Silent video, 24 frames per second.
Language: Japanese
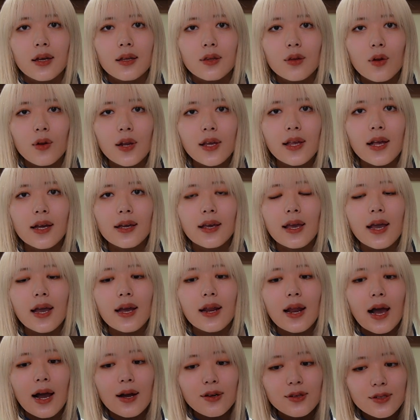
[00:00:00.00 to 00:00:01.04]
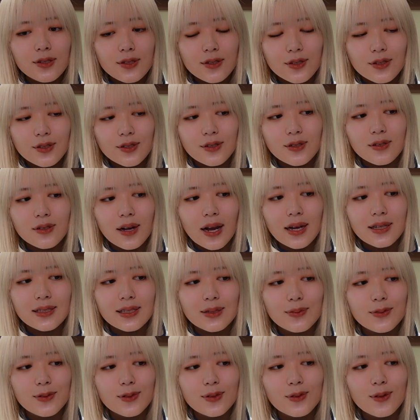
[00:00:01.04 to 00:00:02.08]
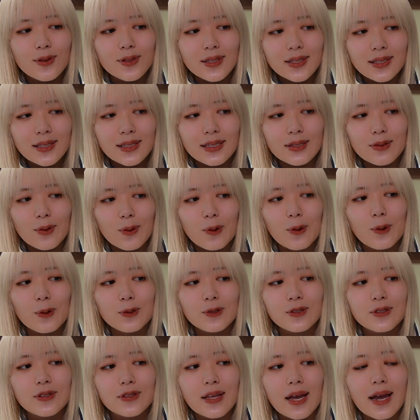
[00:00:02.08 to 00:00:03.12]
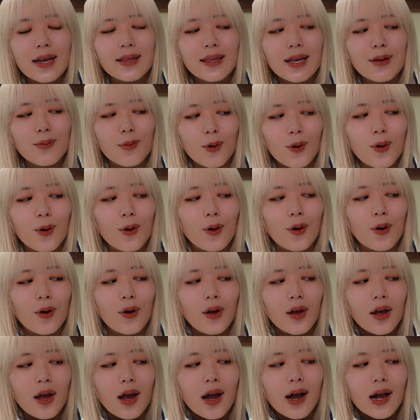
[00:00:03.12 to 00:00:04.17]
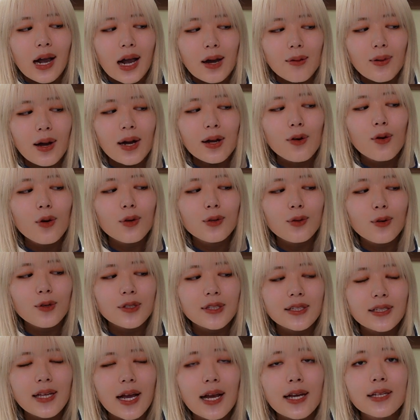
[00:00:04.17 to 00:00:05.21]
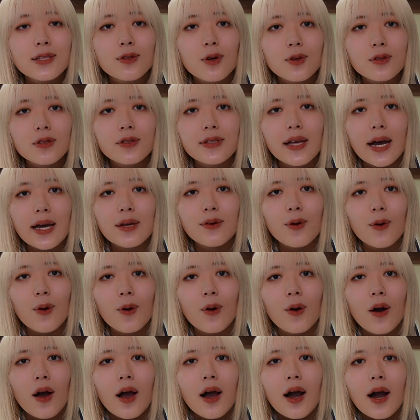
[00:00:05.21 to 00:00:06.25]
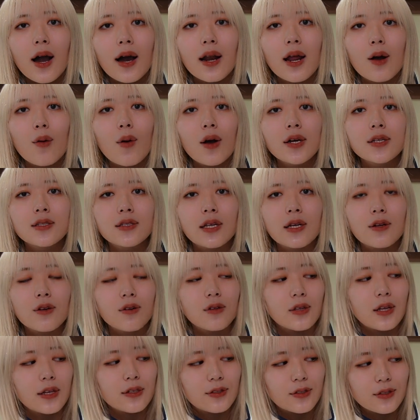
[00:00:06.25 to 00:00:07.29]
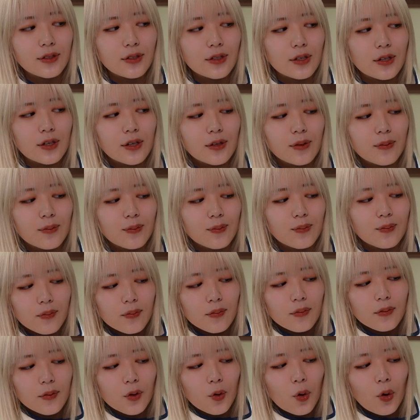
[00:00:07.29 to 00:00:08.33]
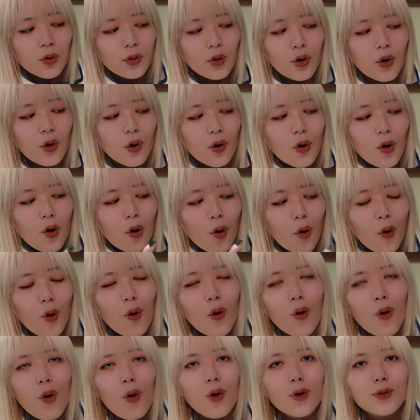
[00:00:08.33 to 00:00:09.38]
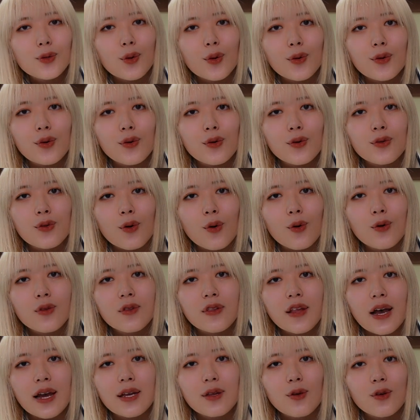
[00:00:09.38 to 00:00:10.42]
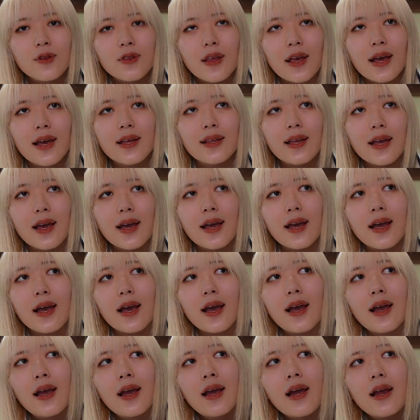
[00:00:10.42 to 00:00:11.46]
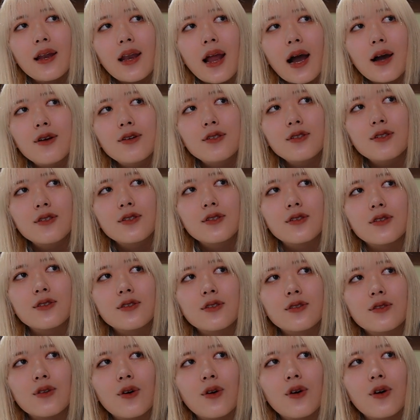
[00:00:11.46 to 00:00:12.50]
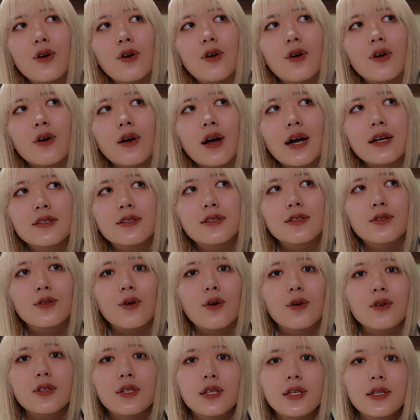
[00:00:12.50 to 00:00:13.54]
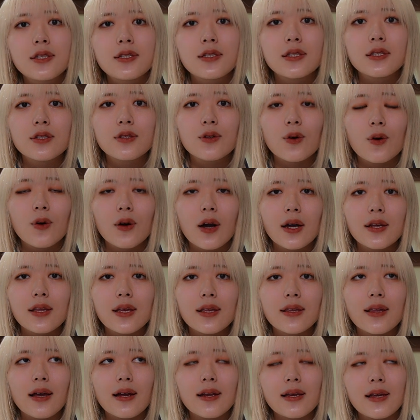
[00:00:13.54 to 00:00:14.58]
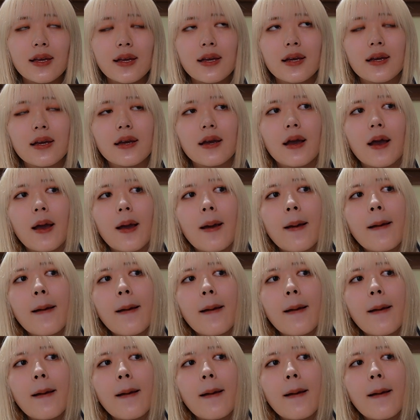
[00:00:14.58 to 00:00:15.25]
どれだけラウール君が自分の意思を伝えても変わろうとしない存在を表してるんです。この法王という存在のせいで、ラウール君の活動に支障が出たり、